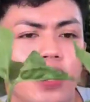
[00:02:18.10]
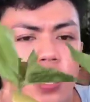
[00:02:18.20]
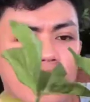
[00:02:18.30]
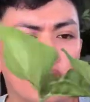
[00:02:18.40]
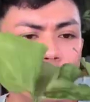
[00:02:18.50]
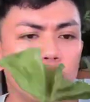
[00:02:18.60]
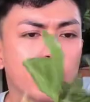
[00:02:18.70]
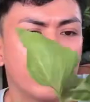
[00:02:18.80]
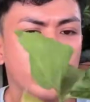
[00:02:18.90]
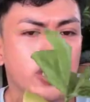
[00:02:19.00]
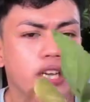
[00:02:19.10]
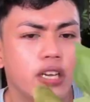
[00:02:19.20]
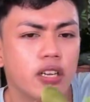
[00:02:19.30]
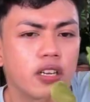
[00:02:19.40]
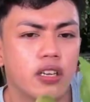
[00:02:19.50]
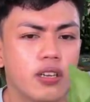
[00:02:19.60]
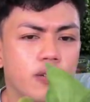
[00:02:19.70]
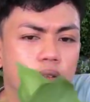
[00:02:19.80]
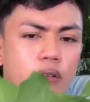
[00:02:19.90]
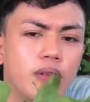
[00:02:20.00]
pink illusion,
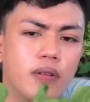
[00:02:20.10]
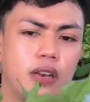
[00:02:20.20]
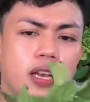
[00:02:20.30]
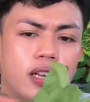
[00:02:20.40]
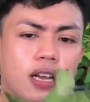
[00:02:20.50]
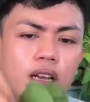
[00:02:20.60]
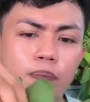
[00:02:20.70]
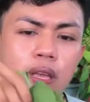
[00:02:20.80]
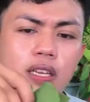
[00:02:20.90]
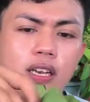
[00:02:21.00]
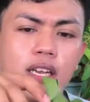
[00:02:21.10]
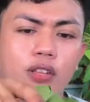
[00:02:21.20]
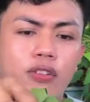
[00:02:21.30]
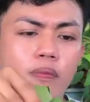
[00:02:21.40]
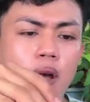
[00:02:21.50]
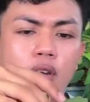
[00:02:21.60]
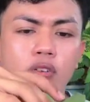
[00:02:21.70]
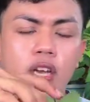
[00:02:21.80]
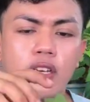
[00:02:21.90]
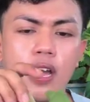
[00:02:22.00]
nagkaka-pink na dito sa
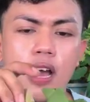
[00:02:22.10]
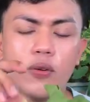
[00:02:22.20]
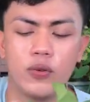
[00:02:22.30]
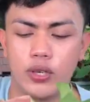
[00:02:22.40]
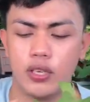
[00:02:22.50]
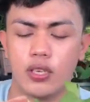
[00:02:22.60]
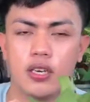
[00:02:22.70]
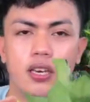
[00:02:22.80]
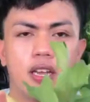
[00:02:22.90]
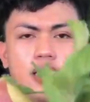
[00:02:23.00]
bago niyang dahon.